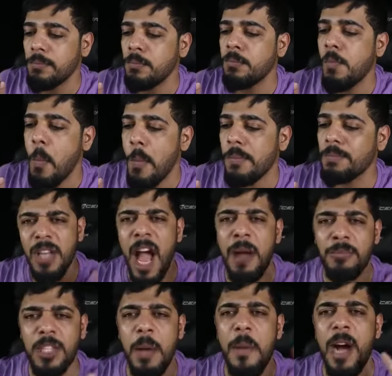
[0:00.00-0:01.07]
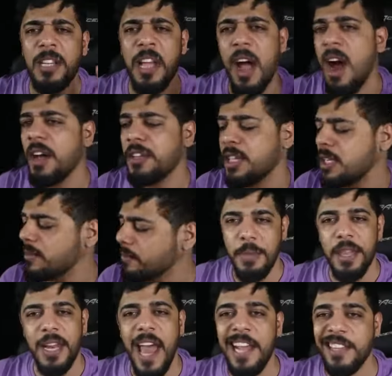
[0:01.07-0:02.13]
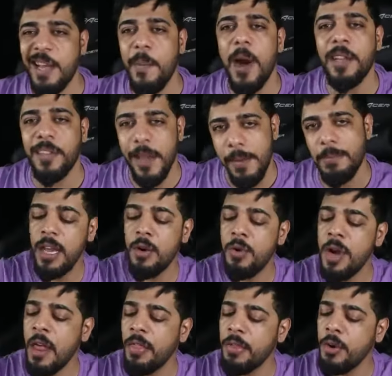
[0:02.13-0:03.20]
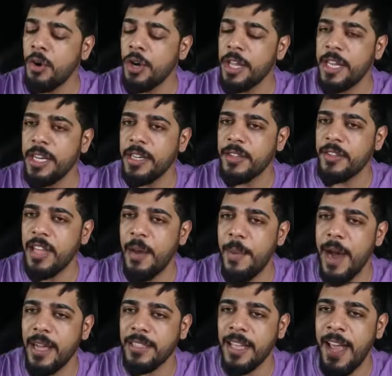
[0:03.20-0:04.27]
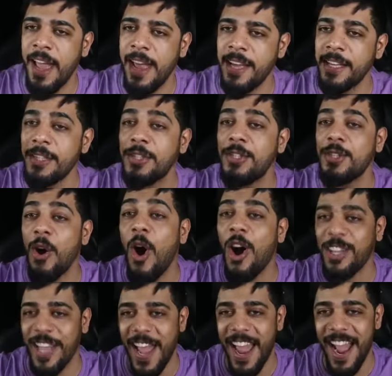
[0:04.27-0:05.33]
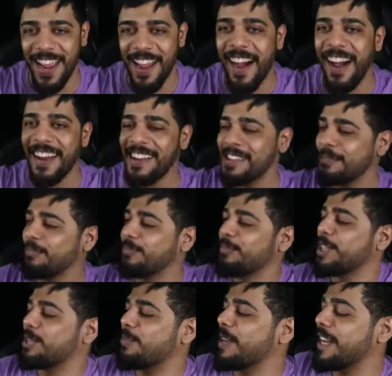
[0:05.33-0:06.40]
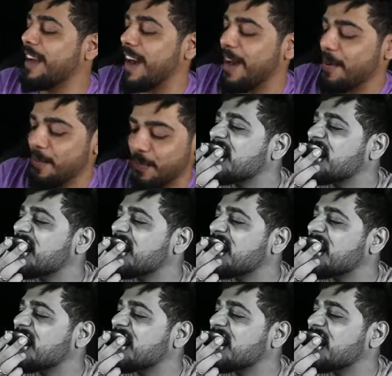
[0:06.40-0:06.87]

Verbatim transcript: امم طعم طماطة عادي مثل أي طماطة خلونا نذوق الطماطة السوداء يا عيال بسم الله